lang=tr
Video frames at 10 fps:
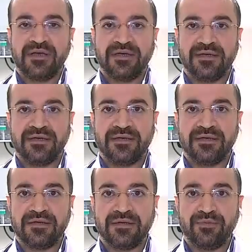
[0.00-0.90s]

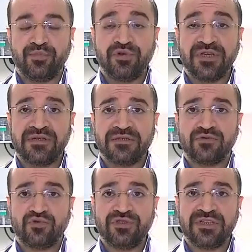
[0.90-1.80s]
Ee, burada
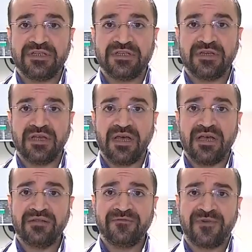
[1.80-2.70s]
Türkiye'deki
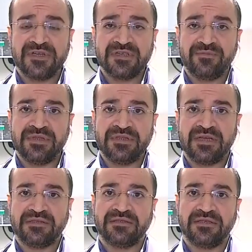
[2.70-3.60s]
en fazla
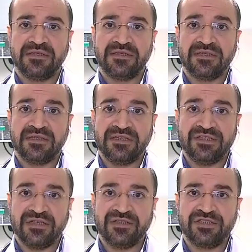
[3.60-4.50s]
bilinen e,
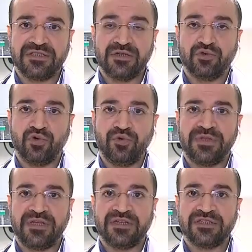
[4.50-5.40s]
yanlışlar, doğru
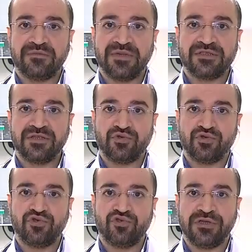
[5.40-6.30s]
bilinen yaşların başında
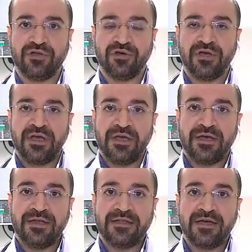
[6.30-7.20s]
tuzlu su geliyor.
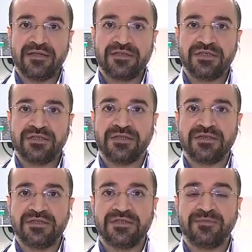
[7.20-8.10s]
Yani nereden çıktı,
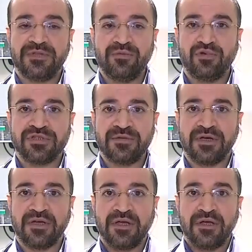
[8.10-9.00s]
nasıl çıktı bilemiyoruz
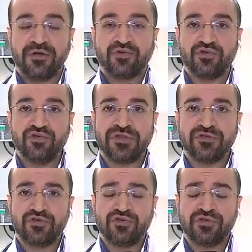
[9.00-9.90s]
ama tuzlu
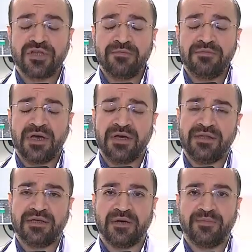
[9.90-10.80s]
su tam bir
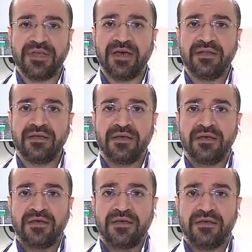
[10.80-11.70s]
handikap. Yani
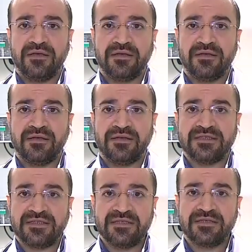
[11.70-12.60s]
e,
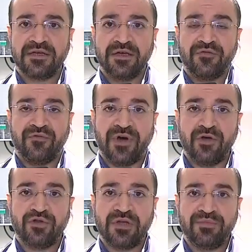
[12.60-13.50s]
siz var
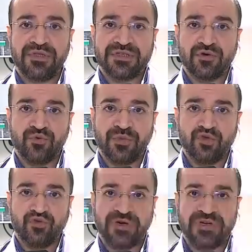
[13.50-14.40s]
olan bir savunma
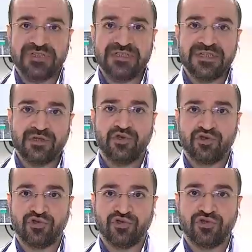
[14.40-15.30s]
duvarınızı
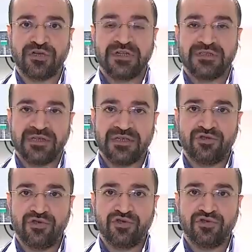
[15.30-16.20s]
yıkıyorsunuz,
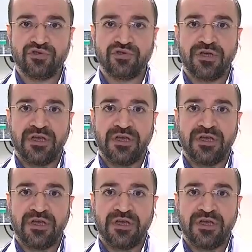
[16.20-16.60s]
tıraşlıyorsunuz.